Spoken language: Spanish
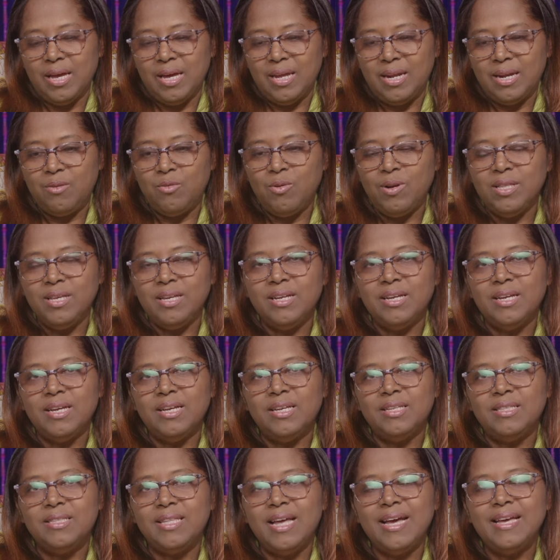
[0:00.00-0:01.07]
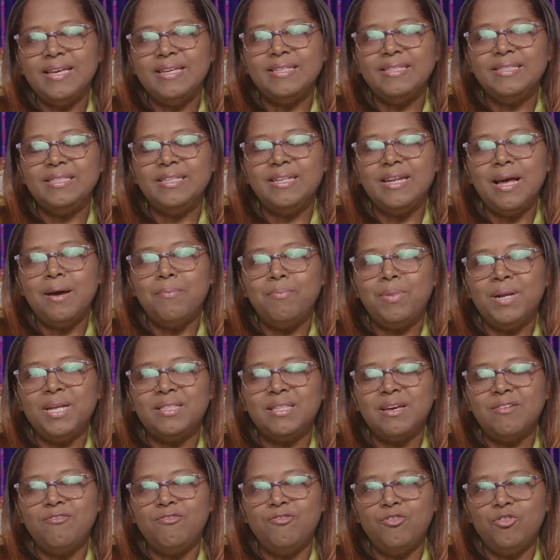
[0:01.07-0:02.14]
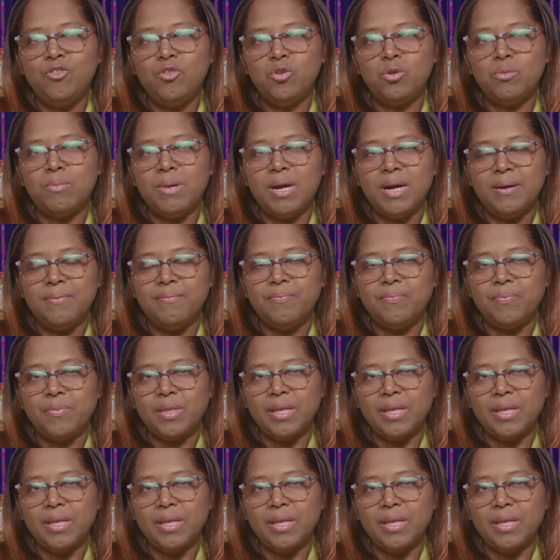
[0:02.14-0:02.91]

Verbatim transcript: Recuerden que esta es la plataforma